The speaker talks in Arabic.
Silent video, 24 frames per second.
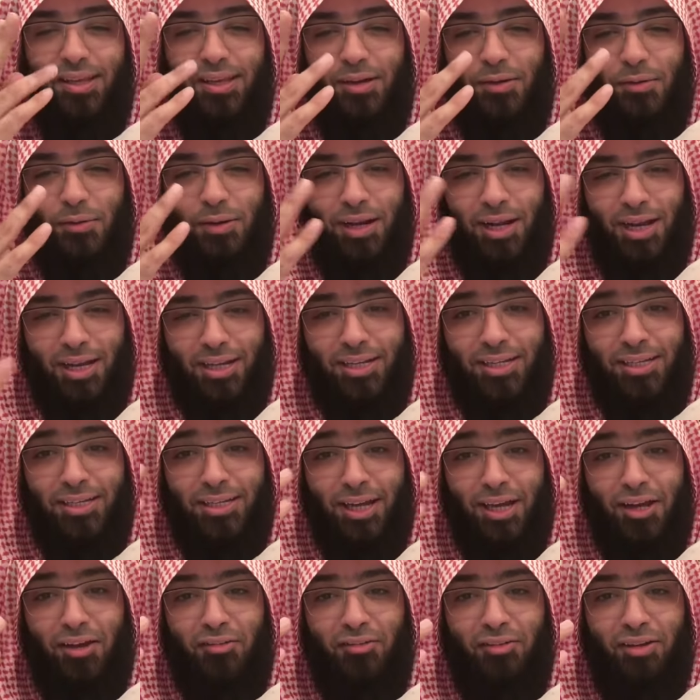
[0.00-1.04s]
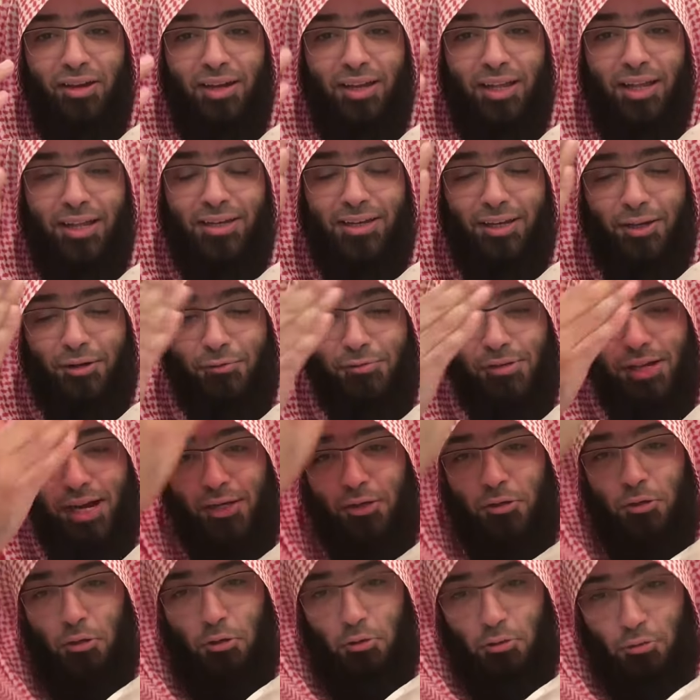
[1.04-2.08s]
ولكن نغفل أن هناك
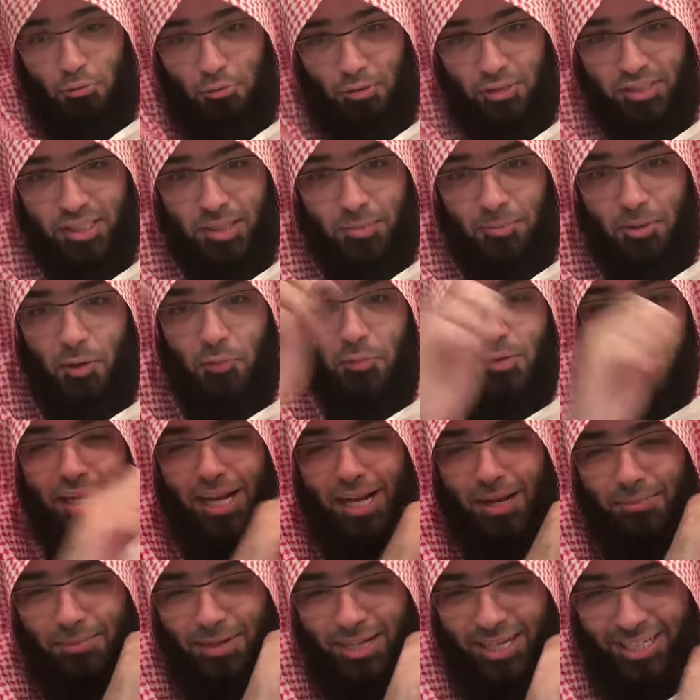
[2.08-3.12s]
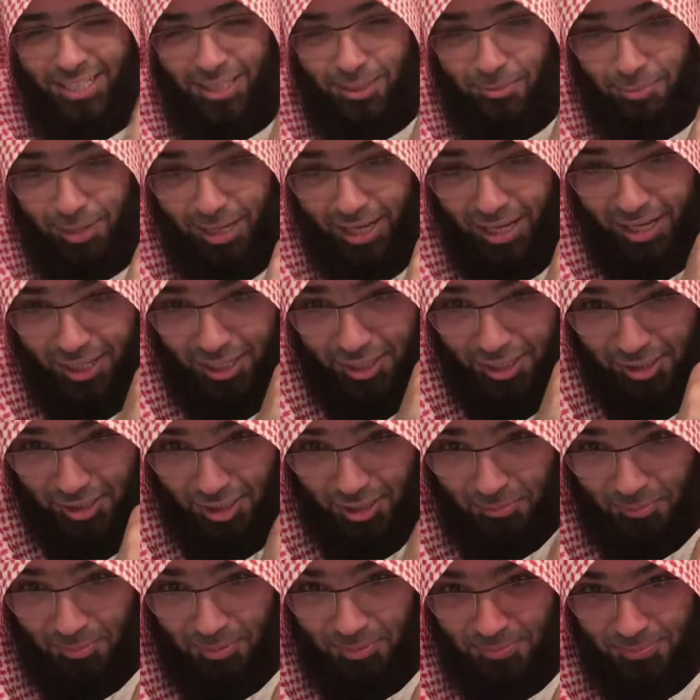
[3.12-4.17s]
حلول سماوية لم نحسب لها حساب
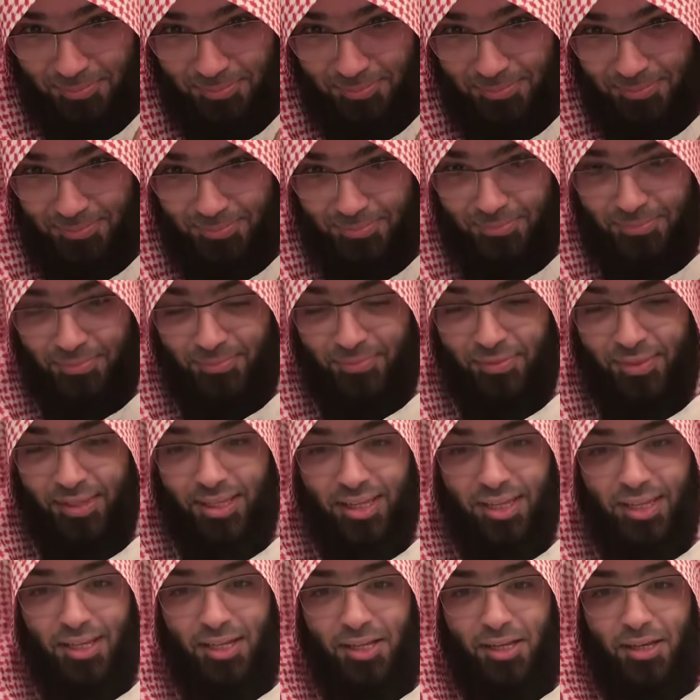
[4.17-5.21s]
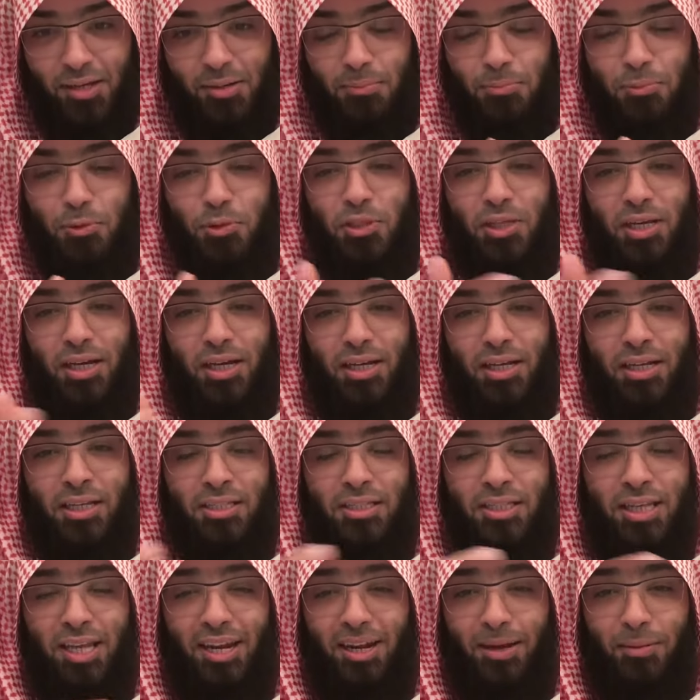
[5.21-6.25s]
موسى عليه
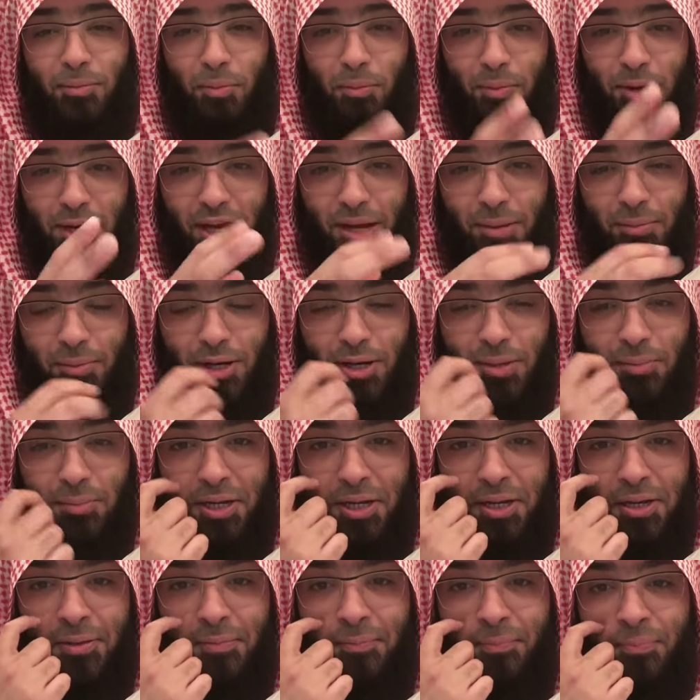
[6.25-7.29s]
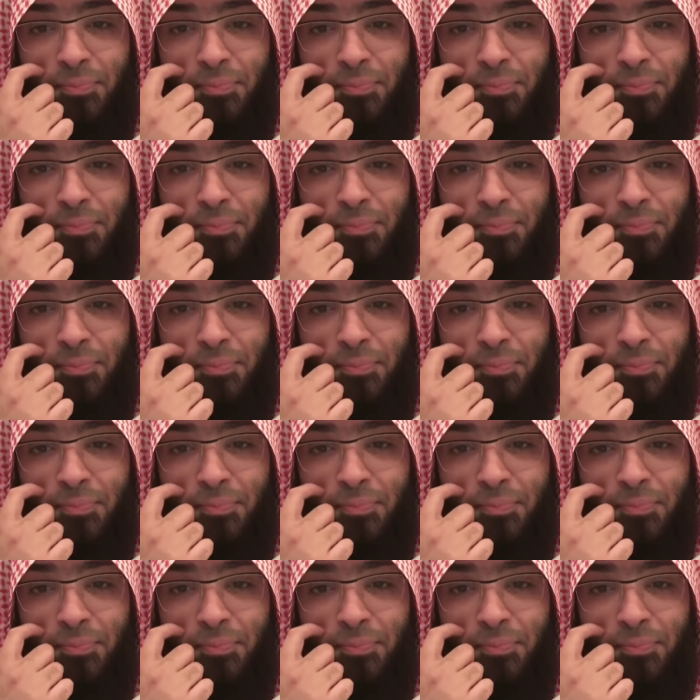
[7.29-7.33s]
السلام ومن آمن معه